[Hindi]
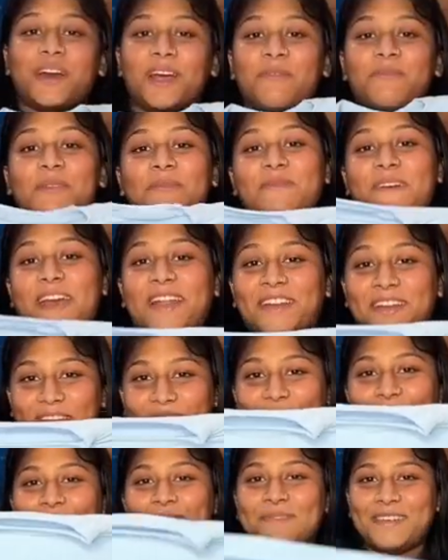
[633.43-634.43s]
घर में पहन के
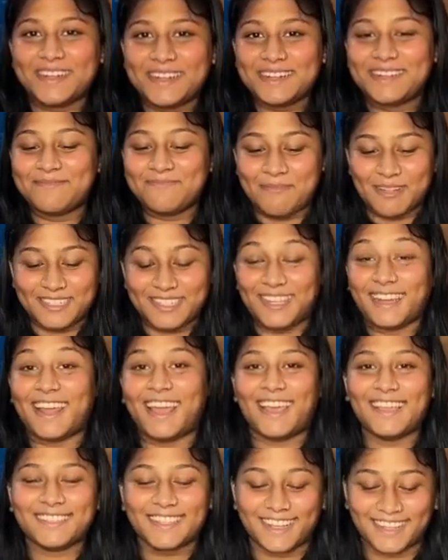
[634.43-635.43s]
तो मज़े ले
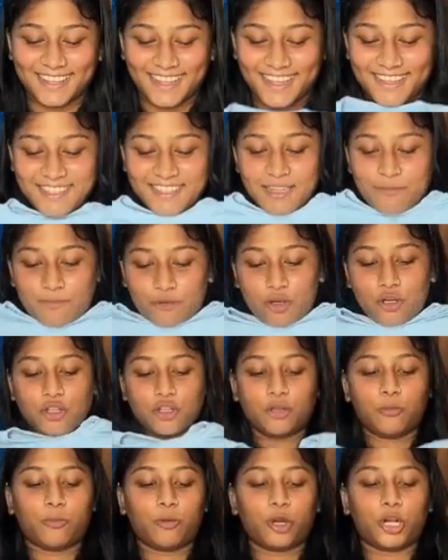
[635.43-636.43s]
ही सकते हैं इन सबको
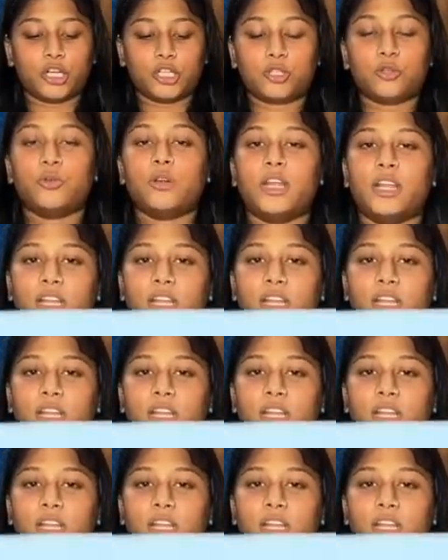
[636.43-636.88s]
तो बॉडी सूट ले